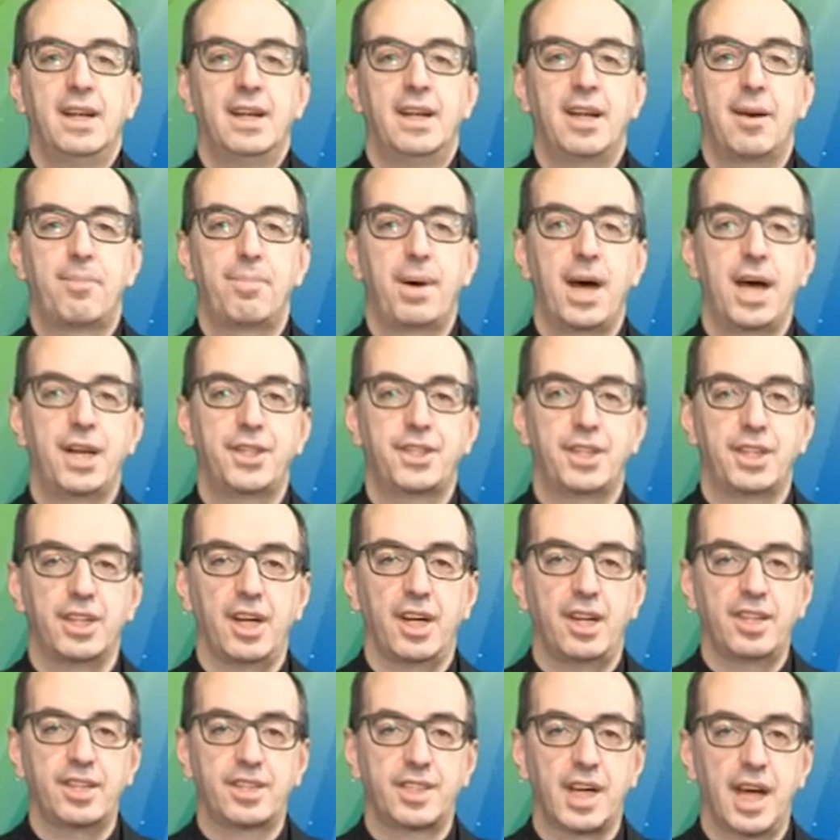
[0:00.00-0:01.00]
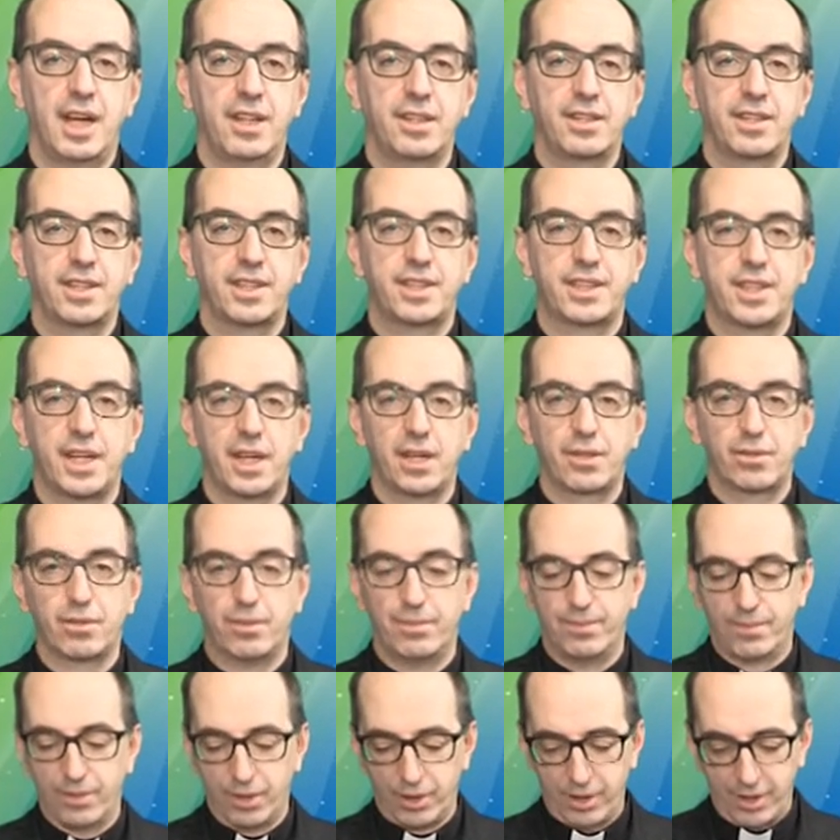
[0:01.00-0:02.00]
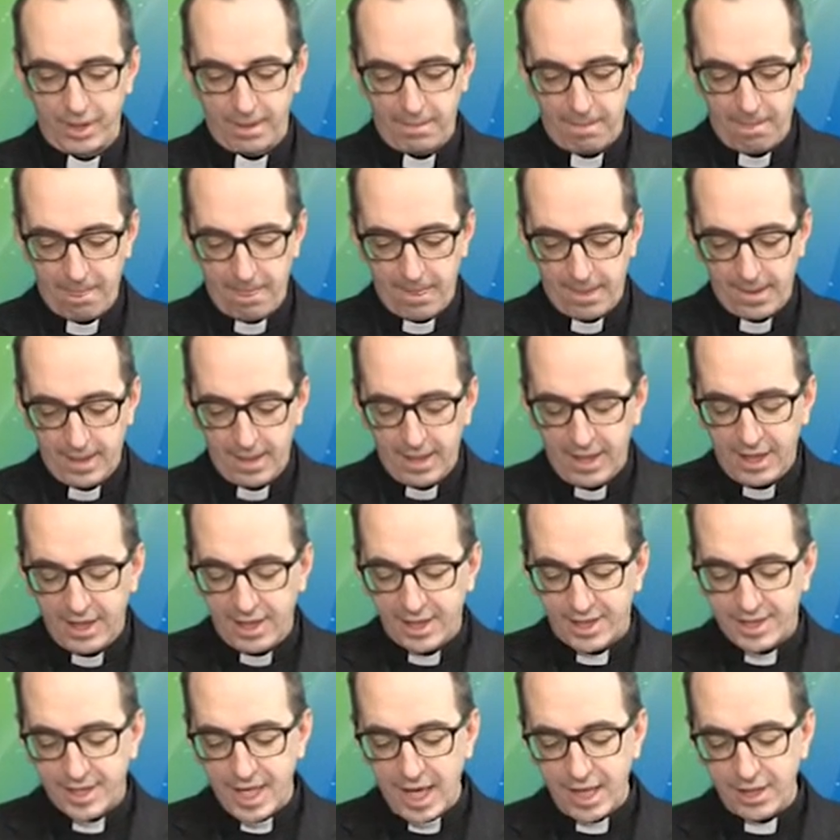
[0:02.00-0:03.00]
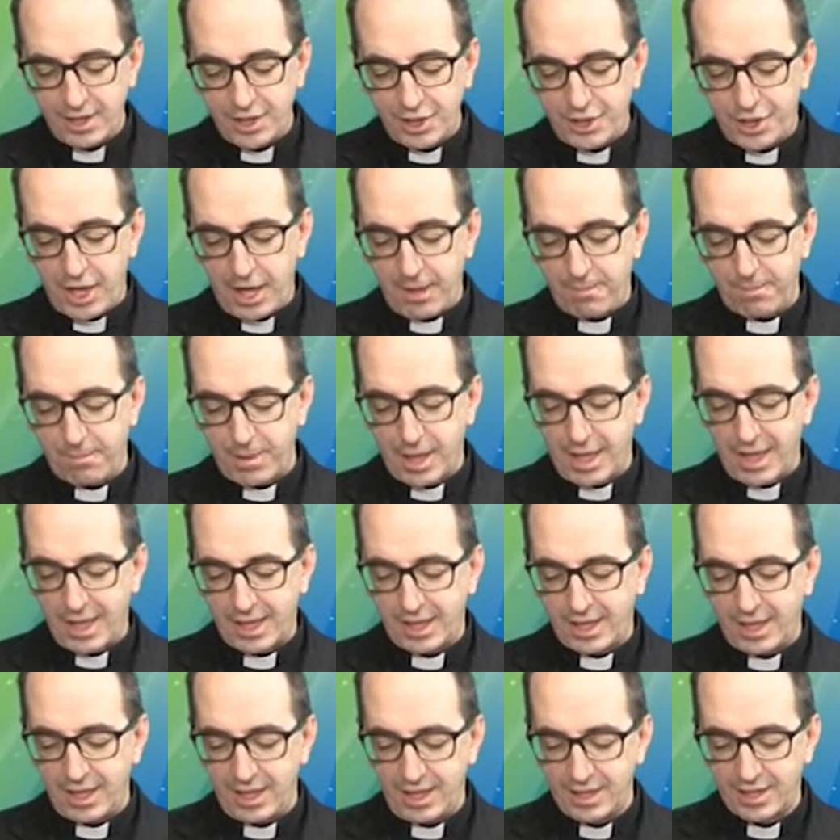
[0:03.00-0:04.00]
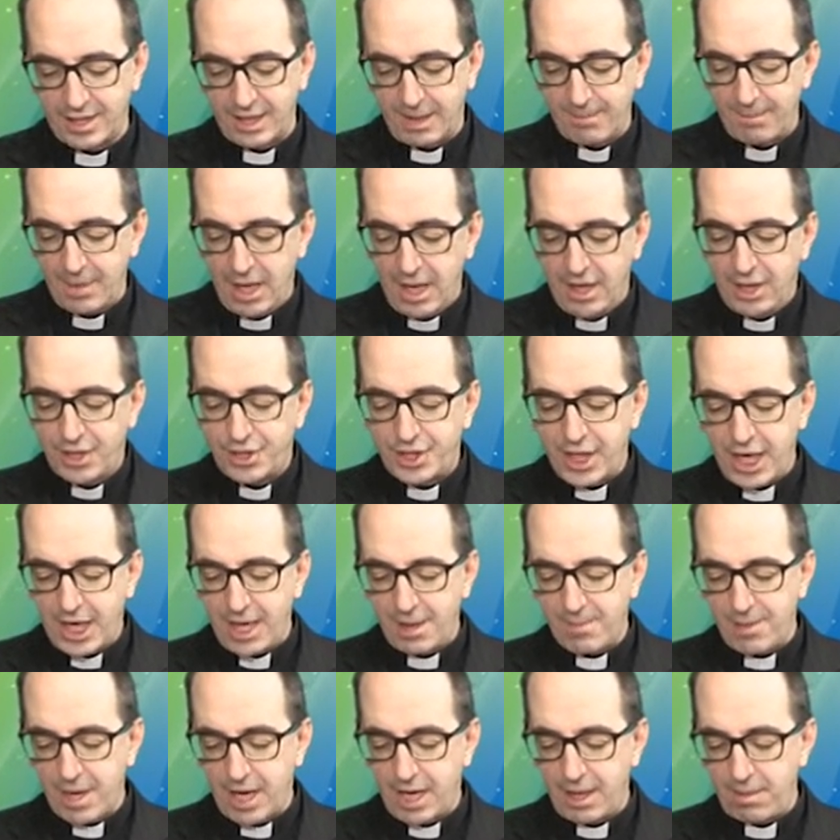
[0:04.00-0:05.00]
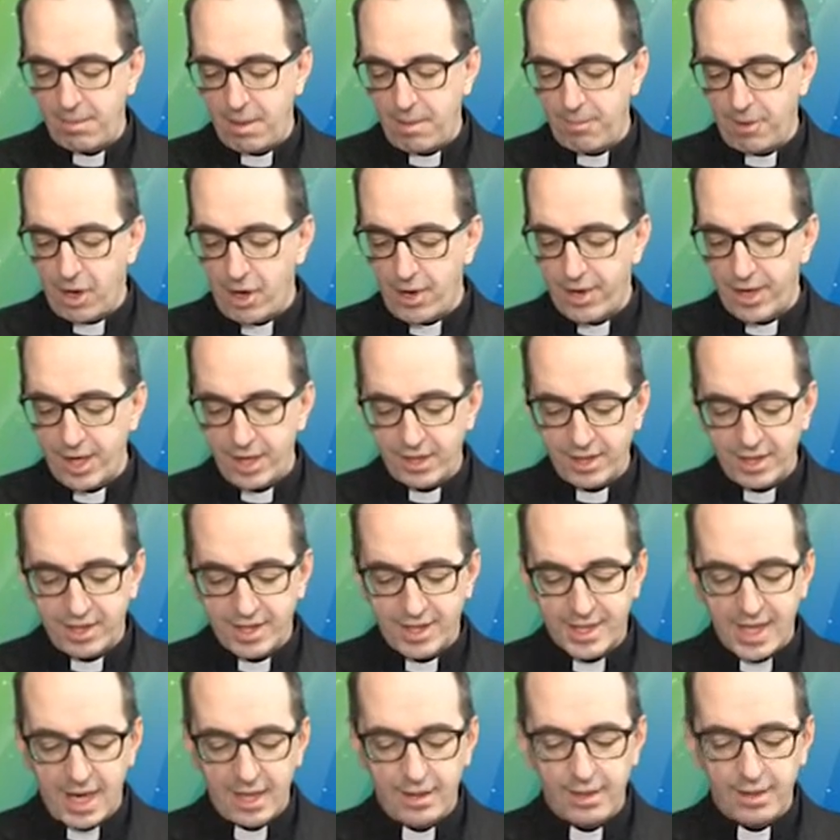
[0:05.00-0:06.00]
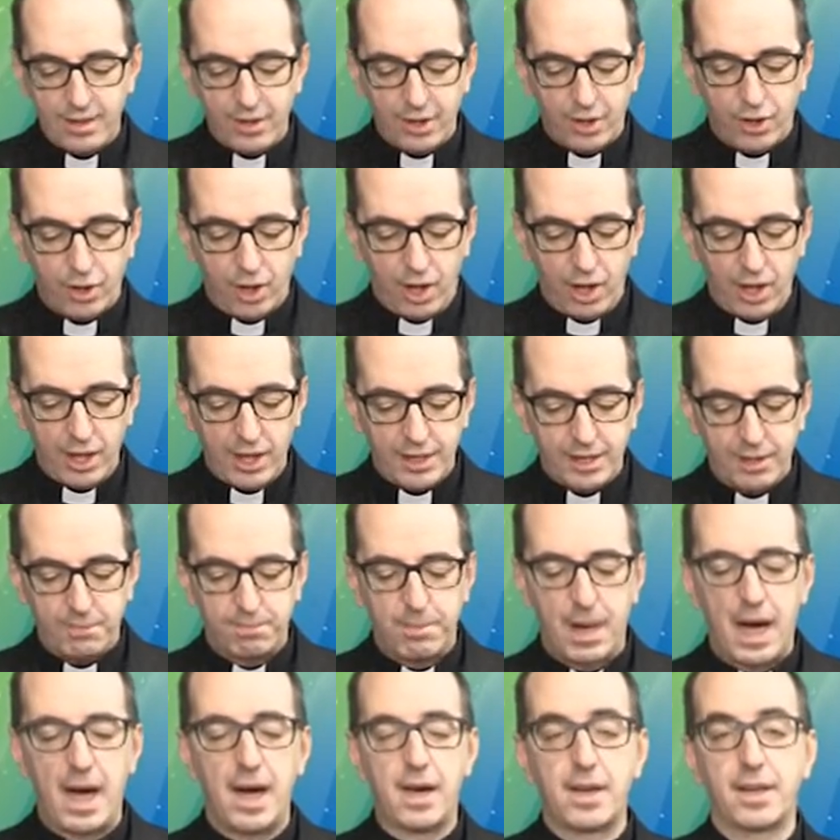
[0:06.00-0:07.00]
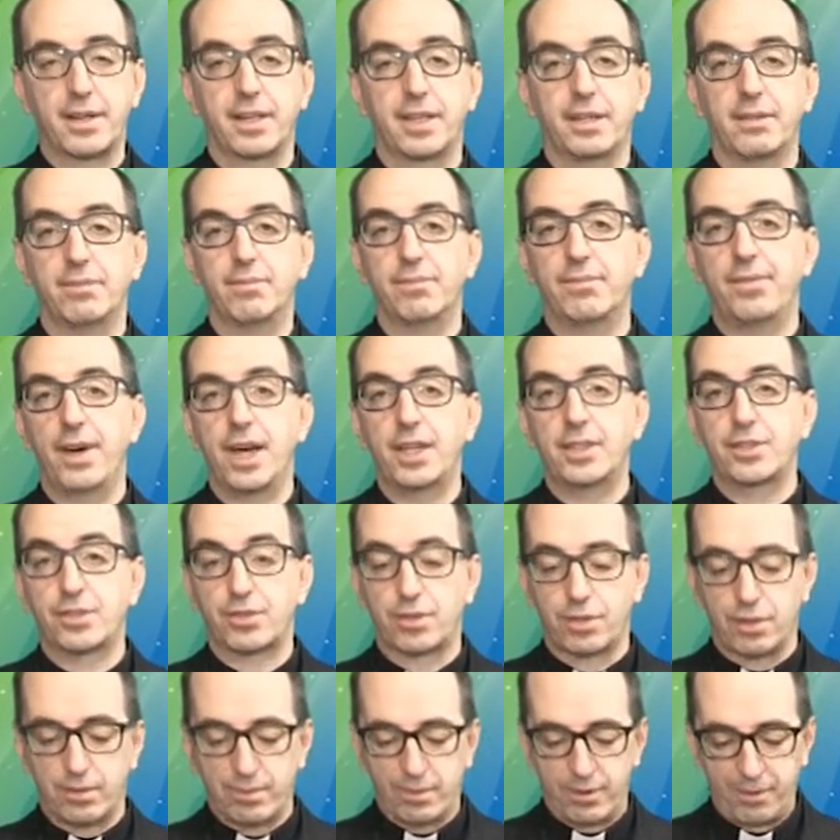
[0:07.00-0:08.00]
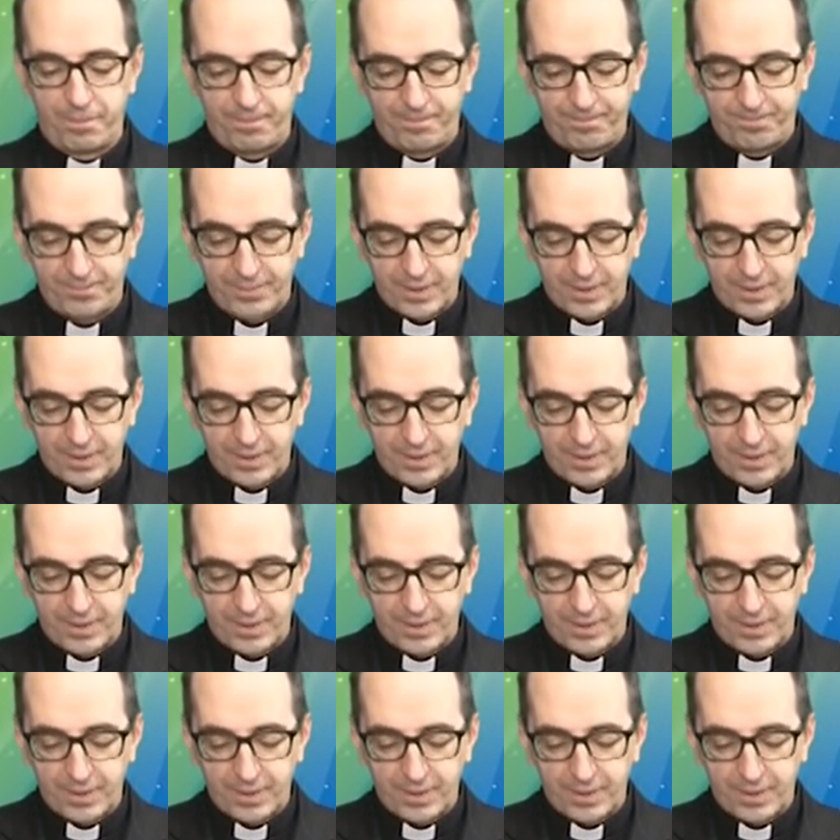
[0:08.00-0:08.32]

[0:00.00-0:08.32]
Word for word: La pace dei santi sia con voi. Il 6 dicembre la Chiesa celebra la memoria di San Nicola di Bari, vescovo.